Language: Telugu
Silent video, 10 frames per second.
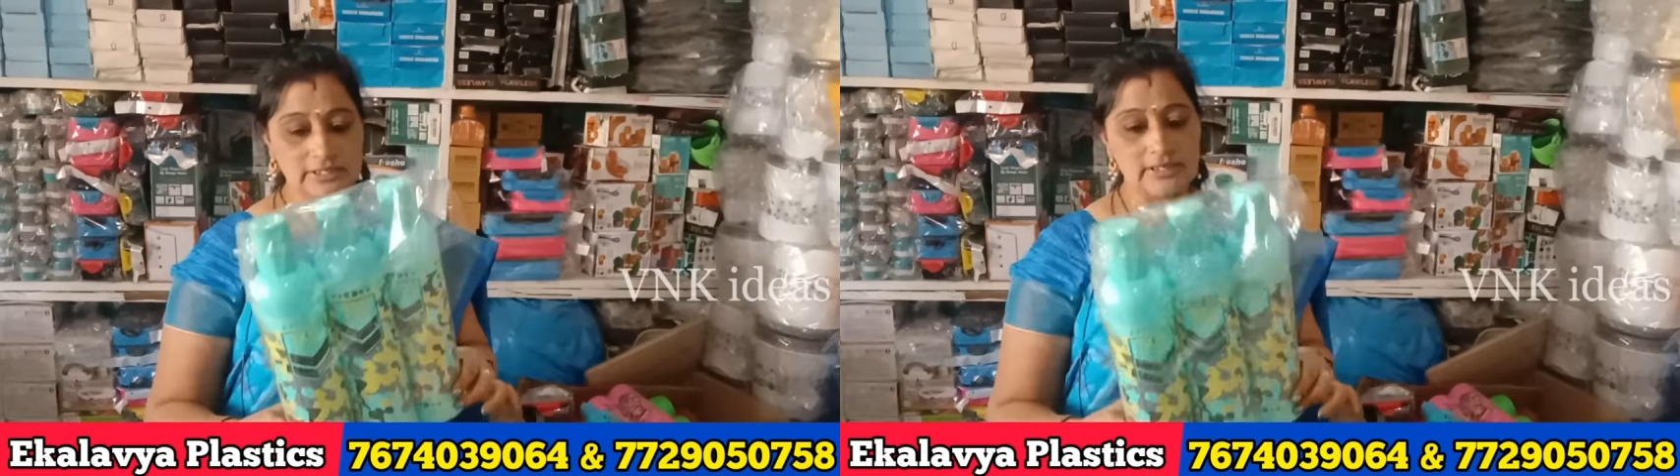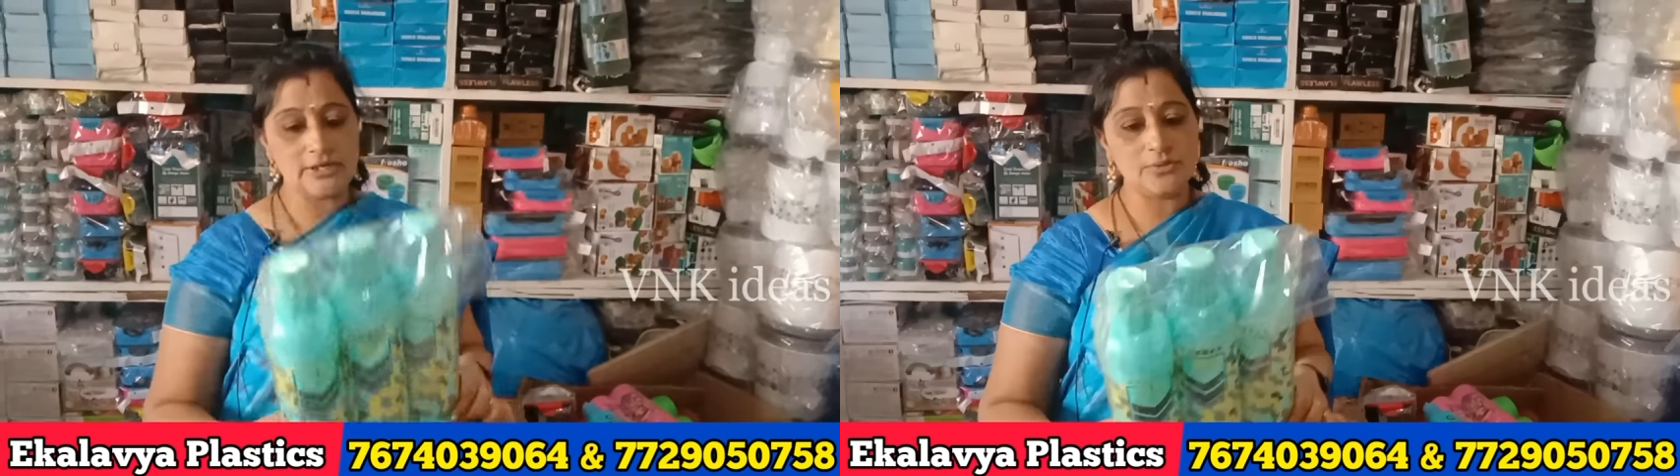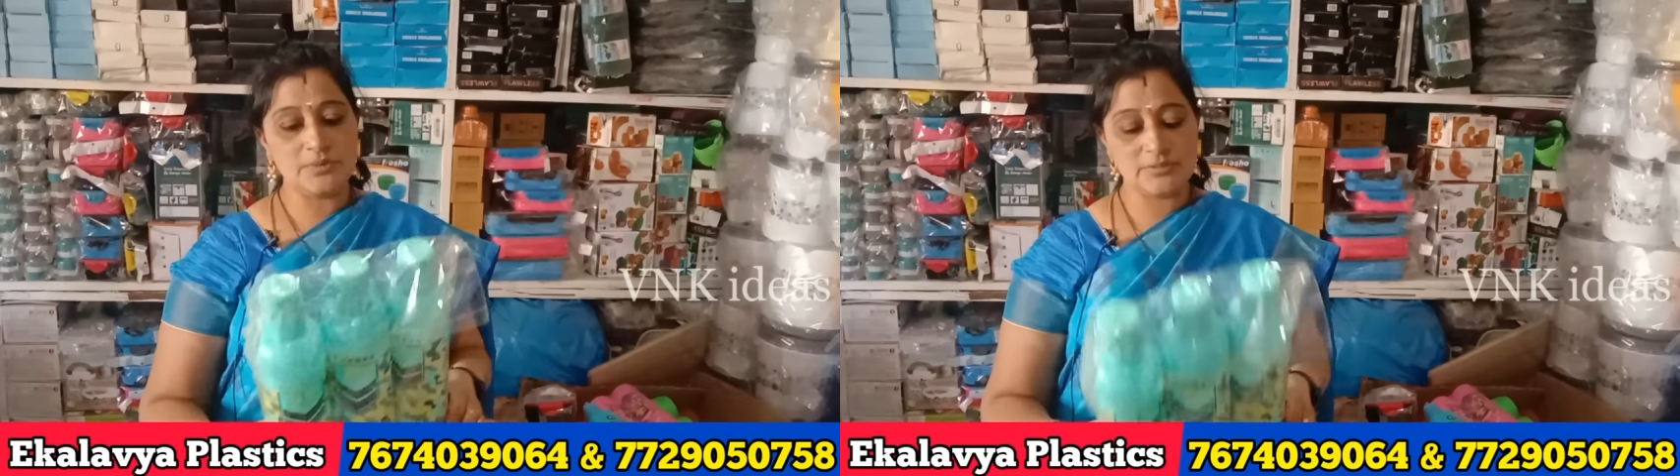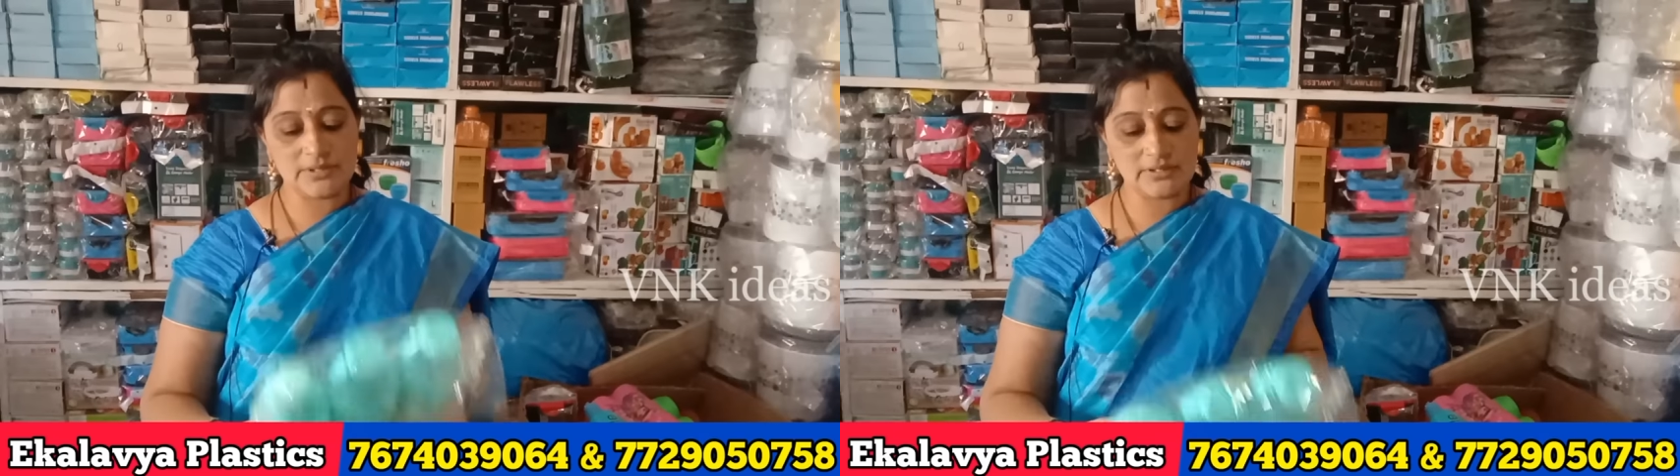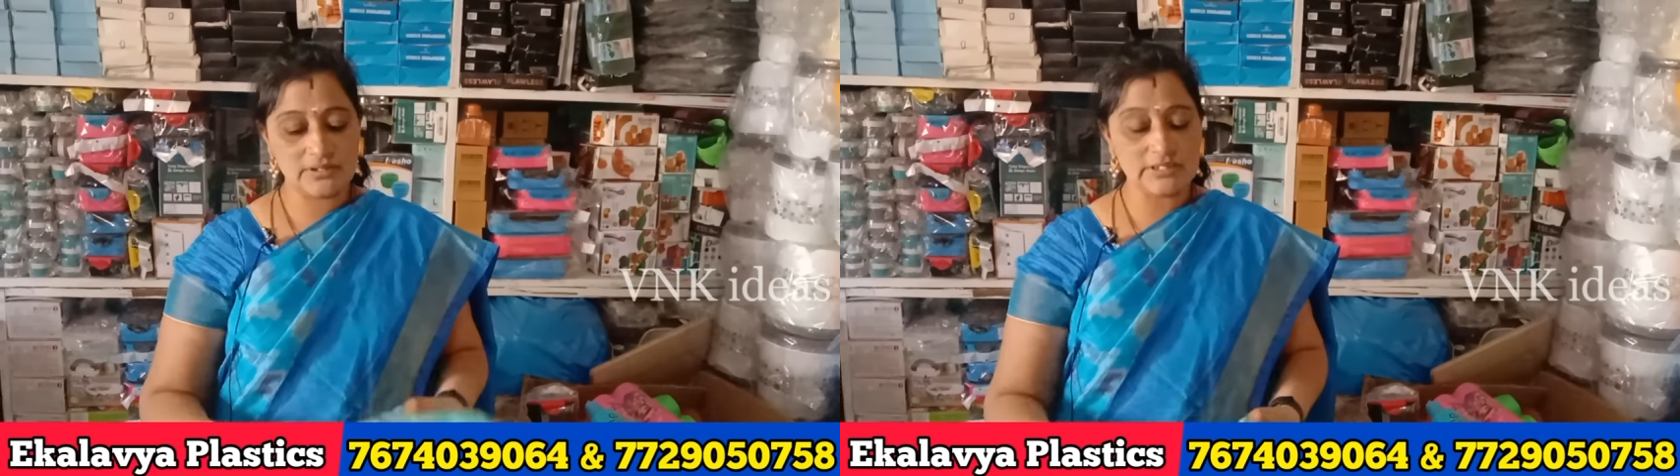ఎయిటీ ఎయిట్ రూపీస్
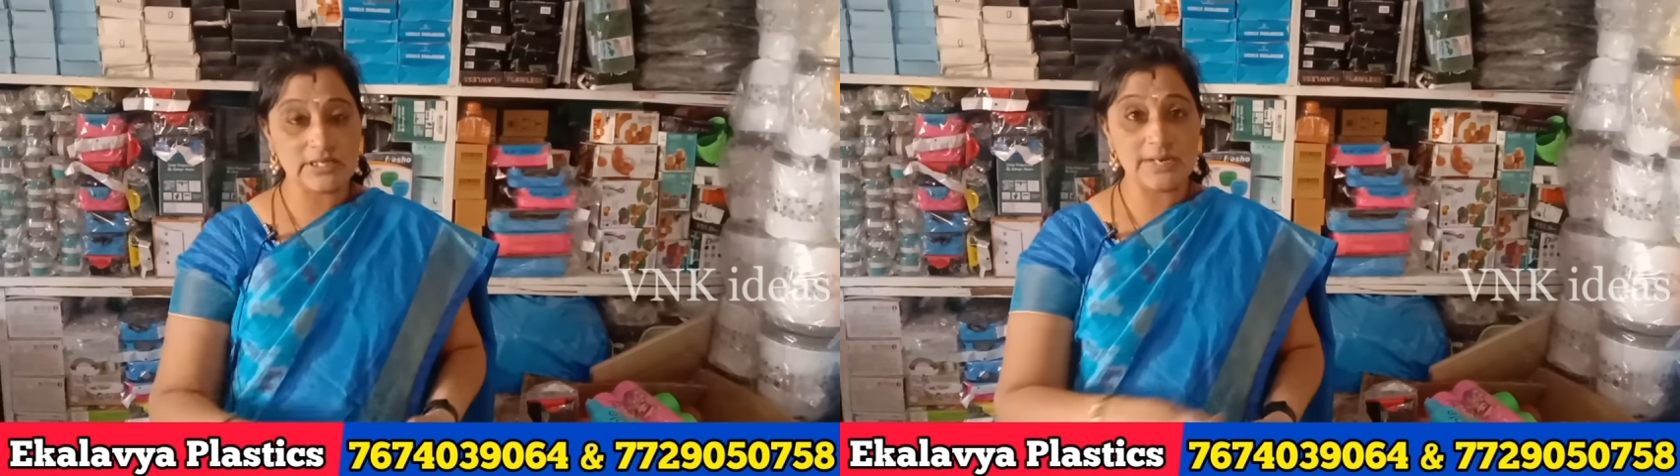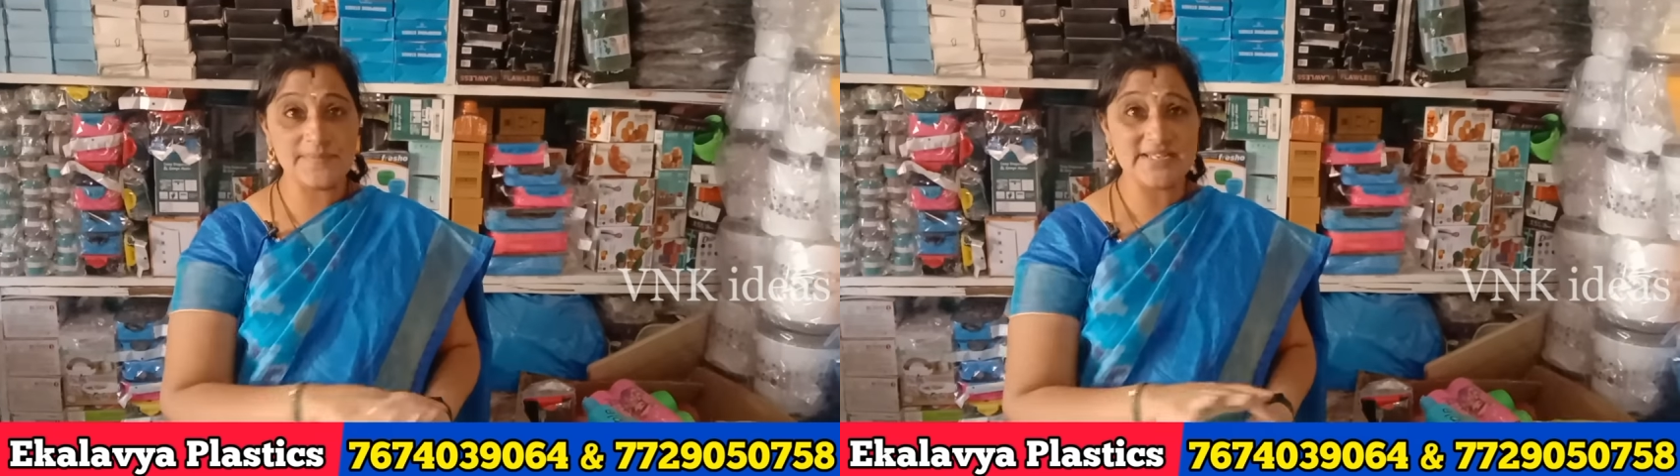పడుతుంది త్రీ